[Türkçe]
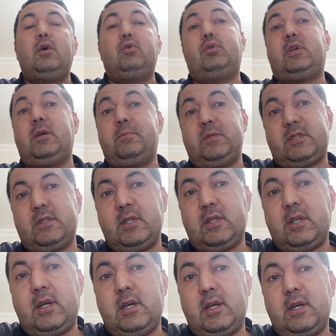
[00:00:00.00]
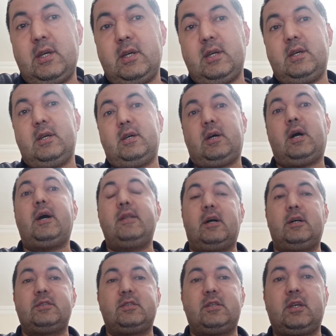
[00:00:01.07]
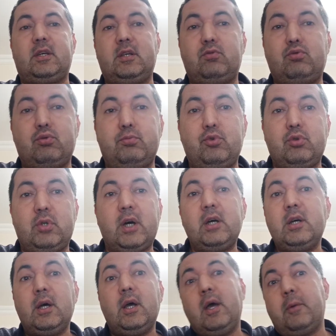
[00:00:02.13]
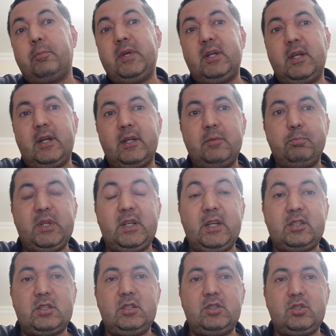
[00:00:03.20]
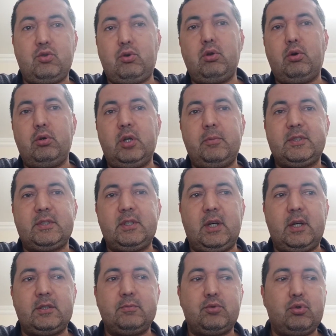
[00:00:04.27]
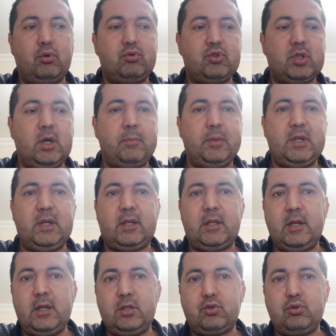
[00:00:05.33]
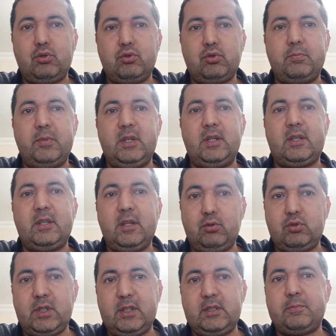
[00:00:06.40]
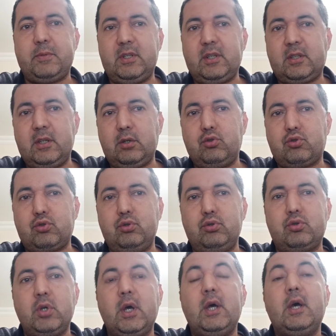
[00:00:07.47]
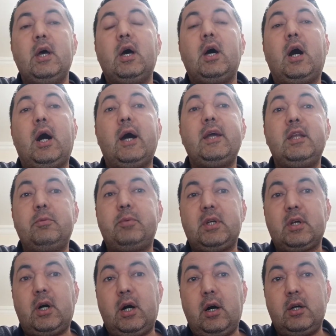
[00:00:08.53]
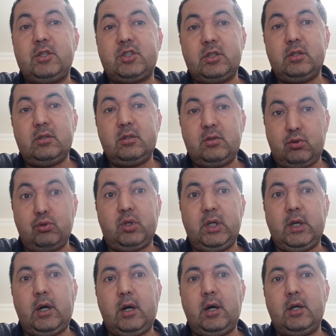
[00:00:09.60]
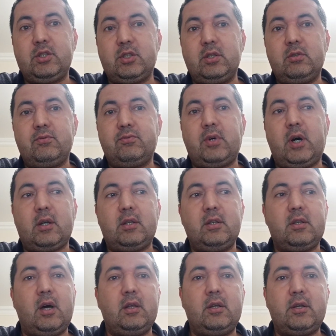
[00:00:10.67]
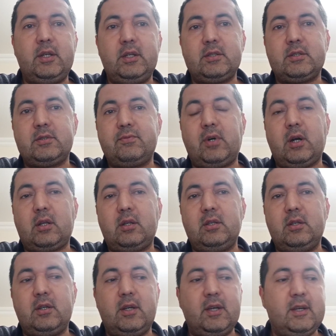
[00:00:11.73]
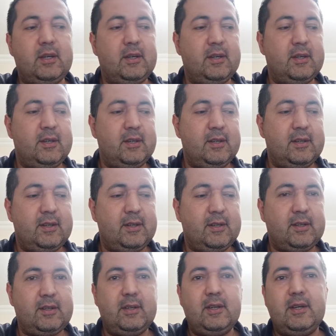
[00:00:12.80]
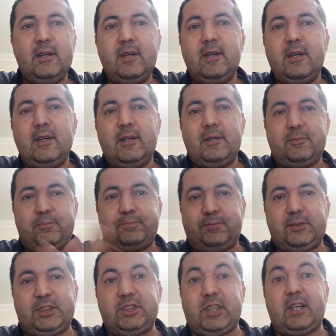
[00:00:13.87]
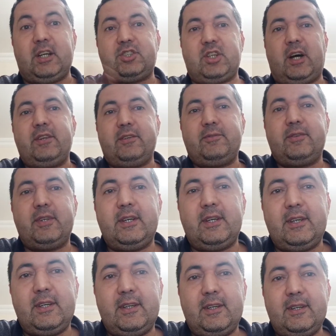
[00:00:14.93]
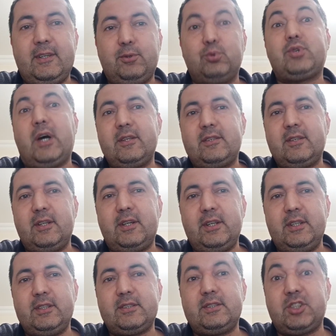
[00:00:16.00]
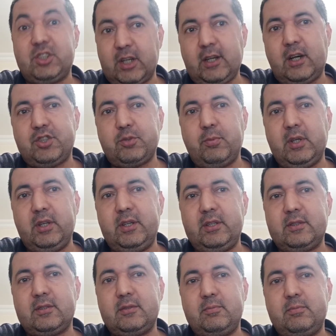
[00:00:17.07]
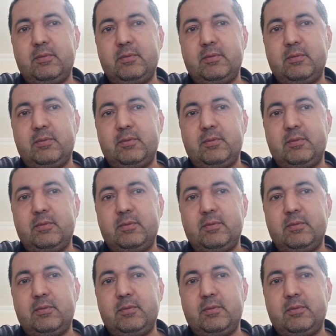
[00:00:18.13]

Ülkemizin e, hali hazırdaki durumunda birilerinin birleştirici rol oynaması lazım. Sonuçta birlikte yaşıyoruz, birlikte güzeliz, birlikte güçlüyüz. Aynı bir ağacın, Türkiye ağacının farklı dallarıyız, farklı e, çiçek açan e, uzantılarıyız. Çiçek açmalıyız.